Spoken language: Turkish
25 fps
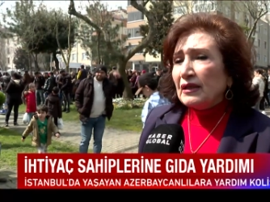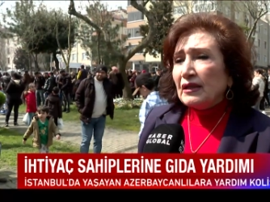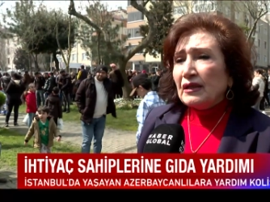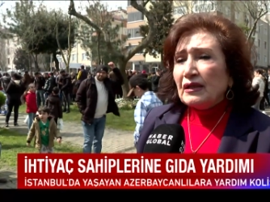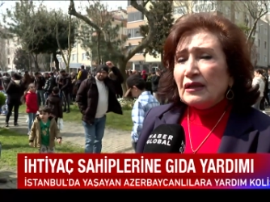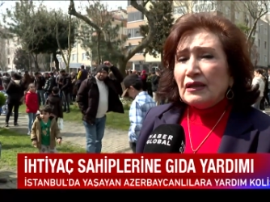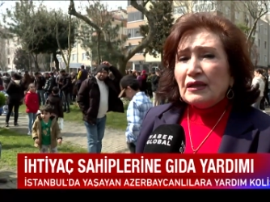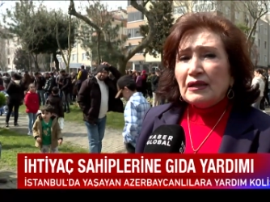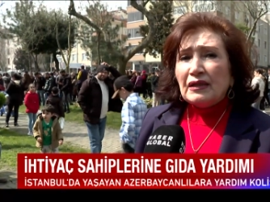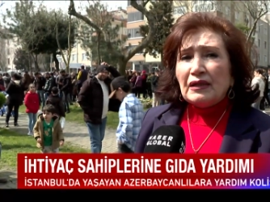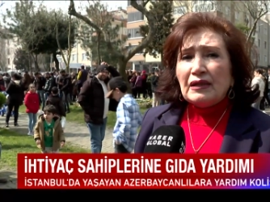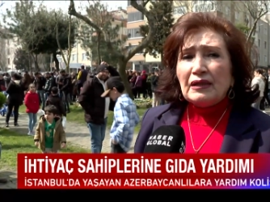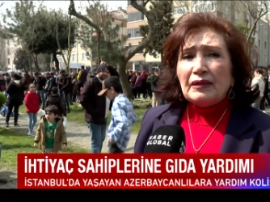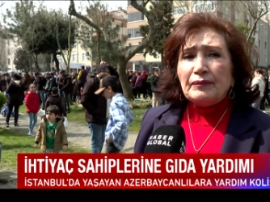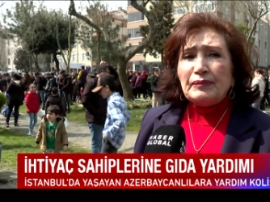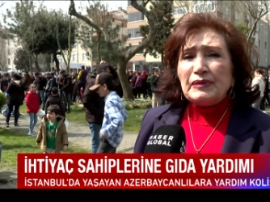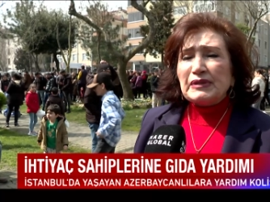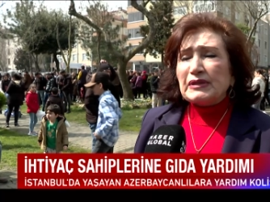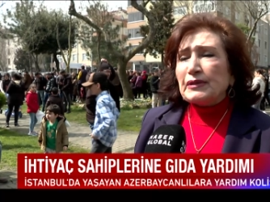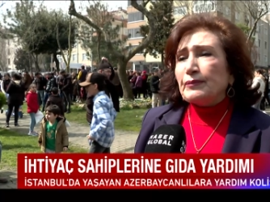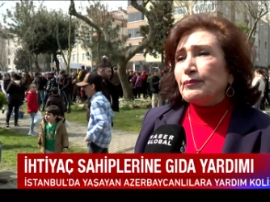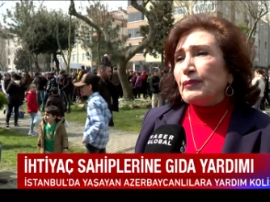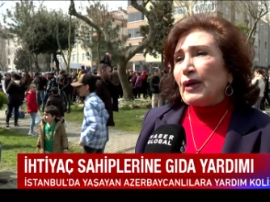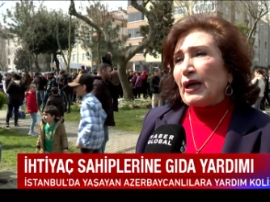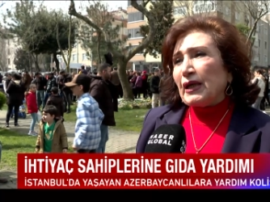de
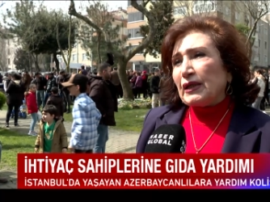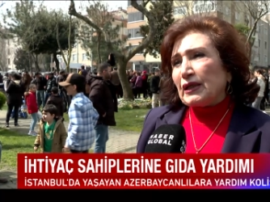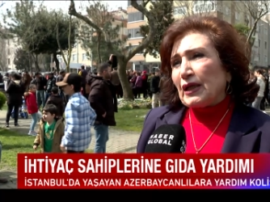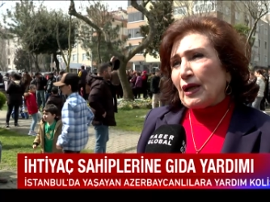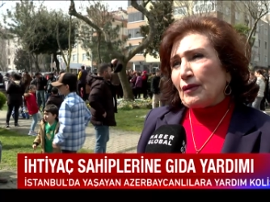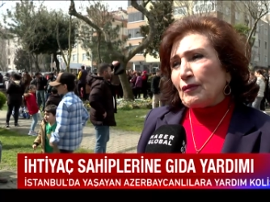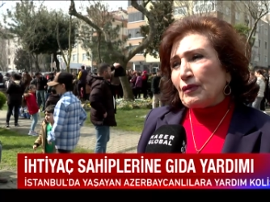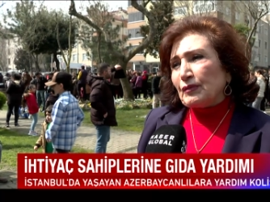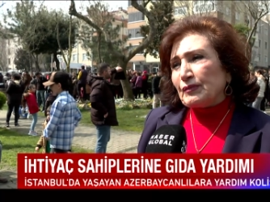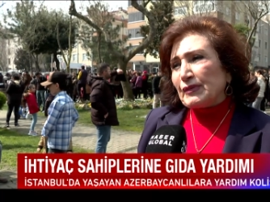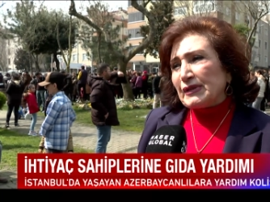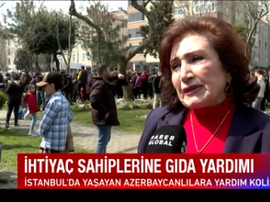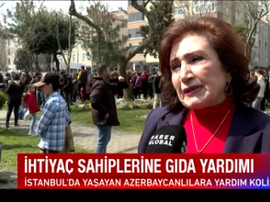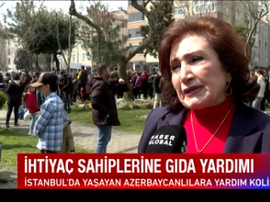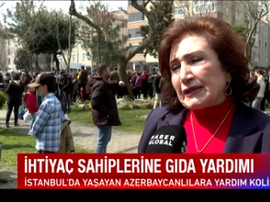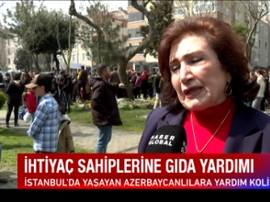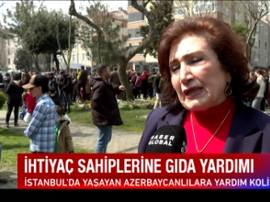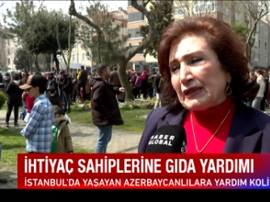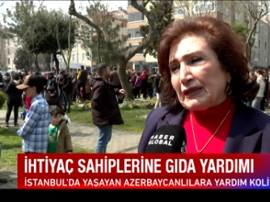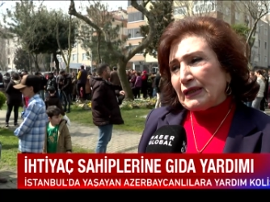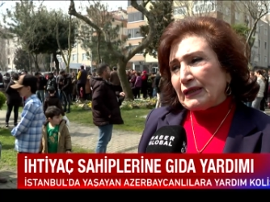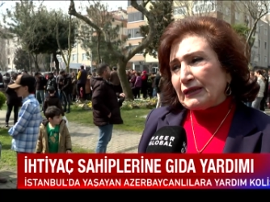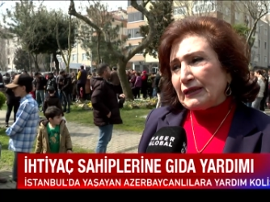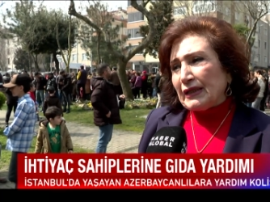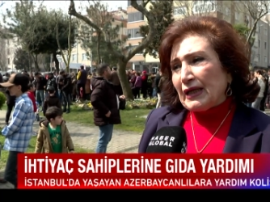ee, bizim
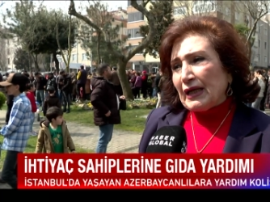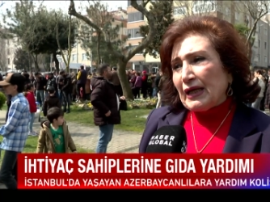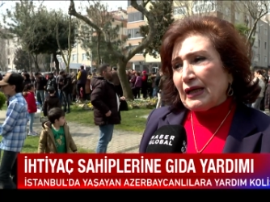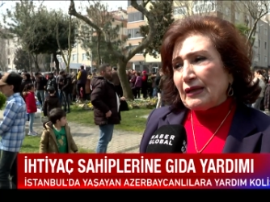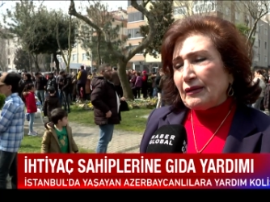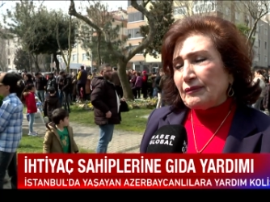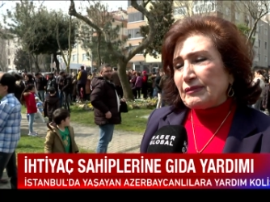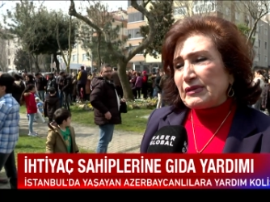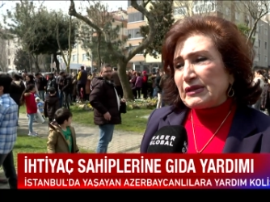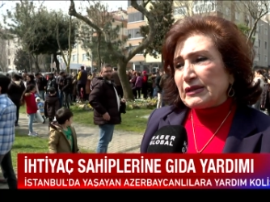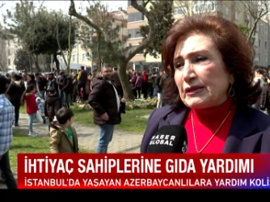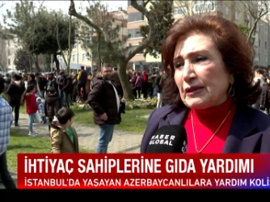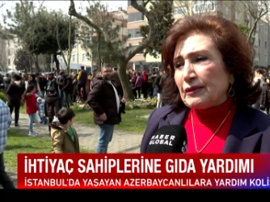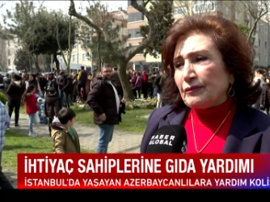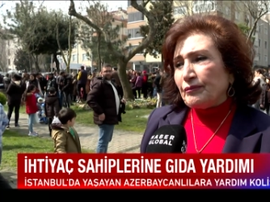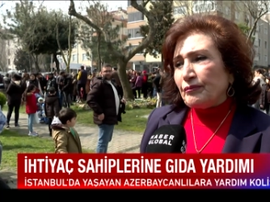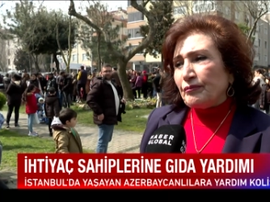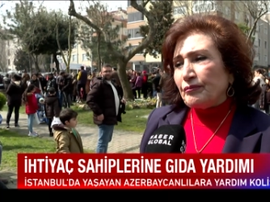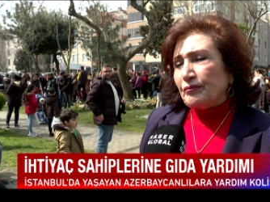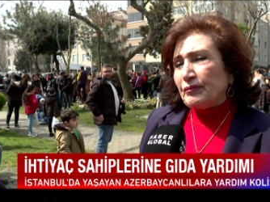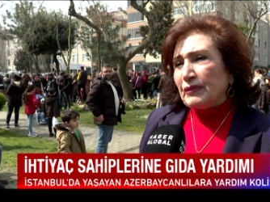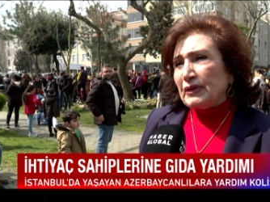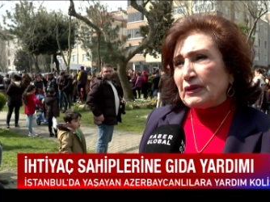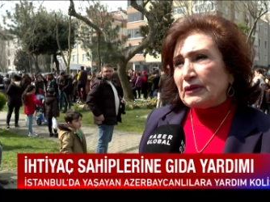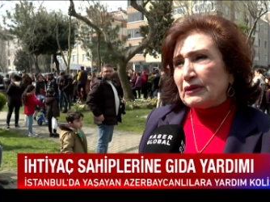bayramımız yine de
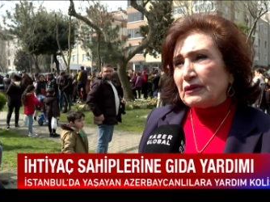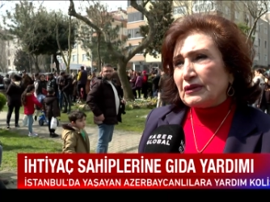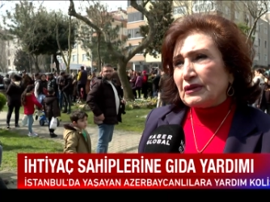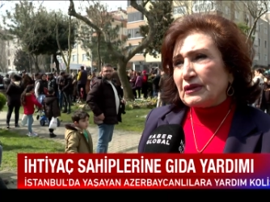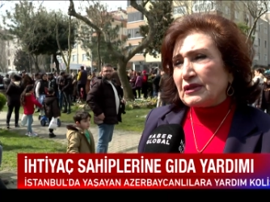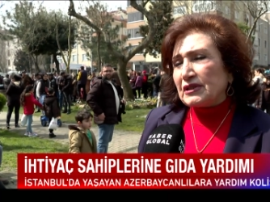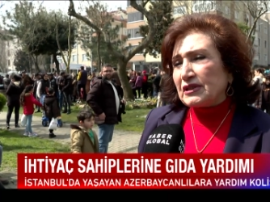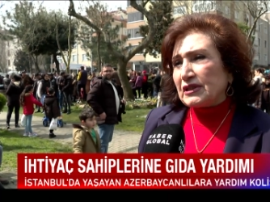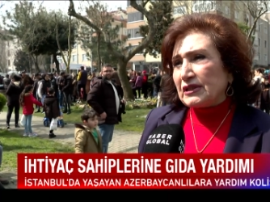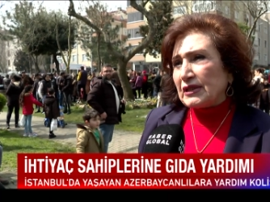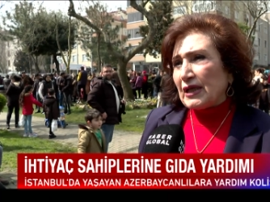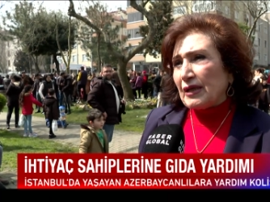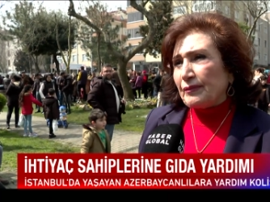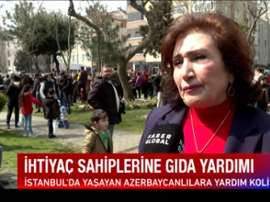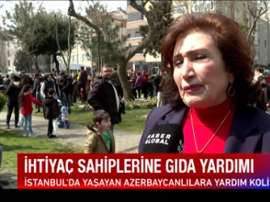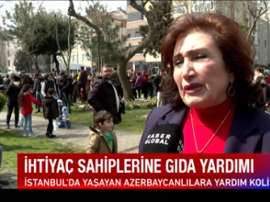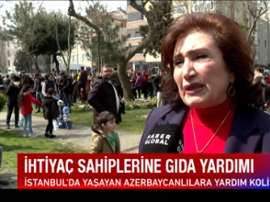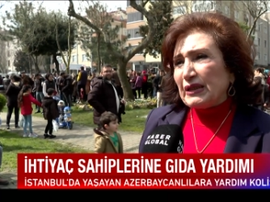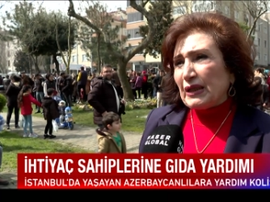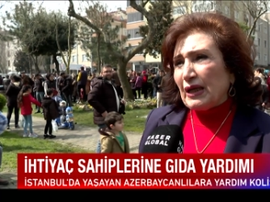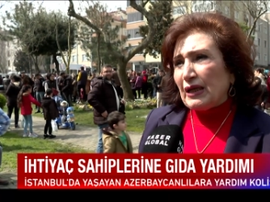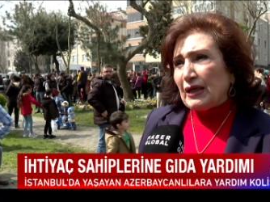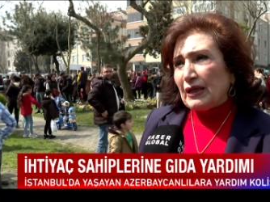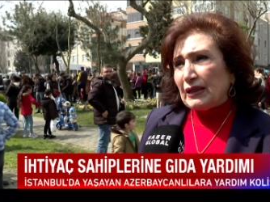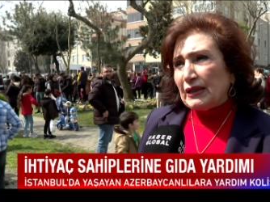bizim bin
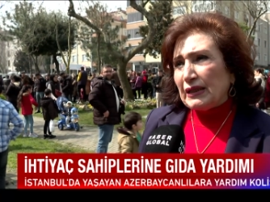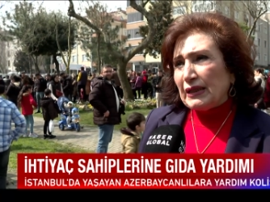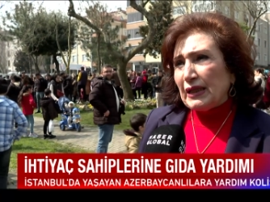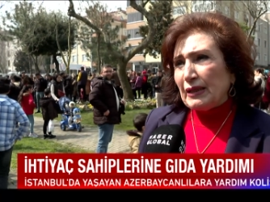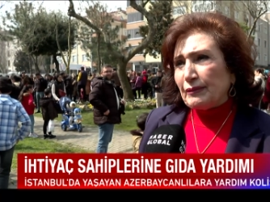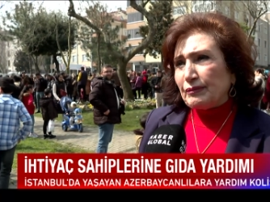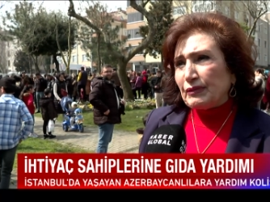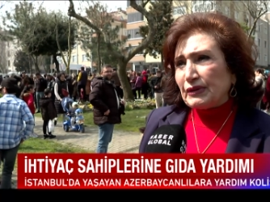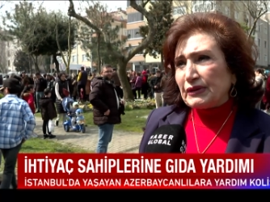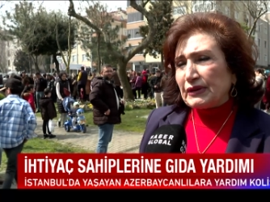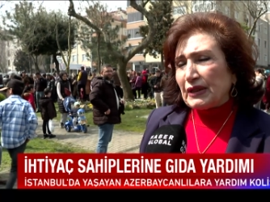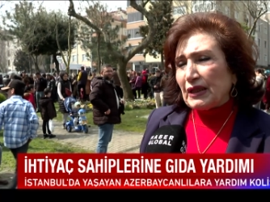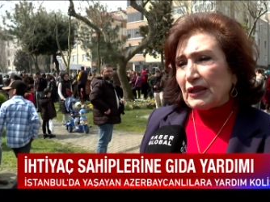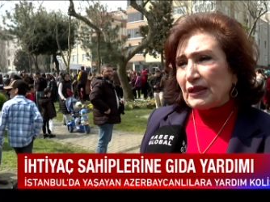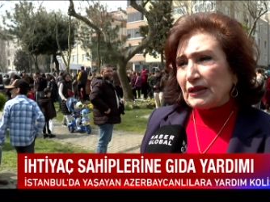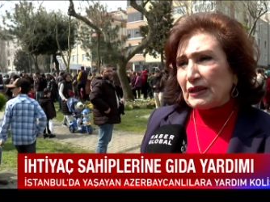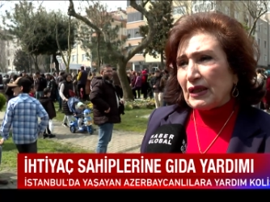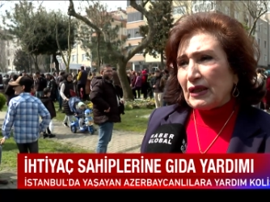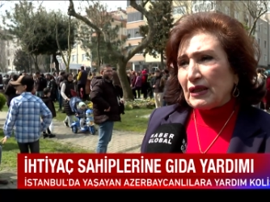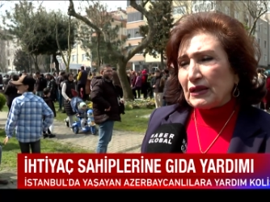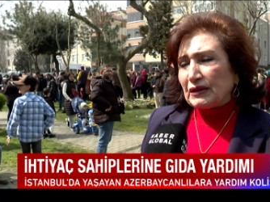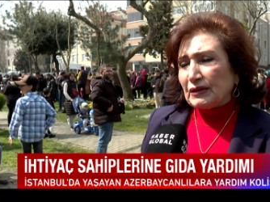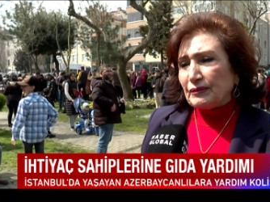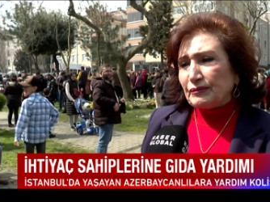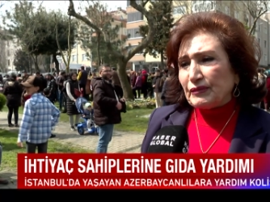kişiye, bin aileye
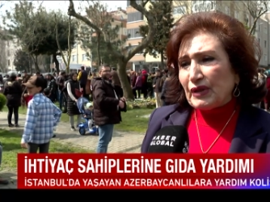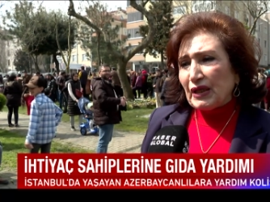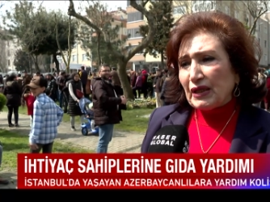burada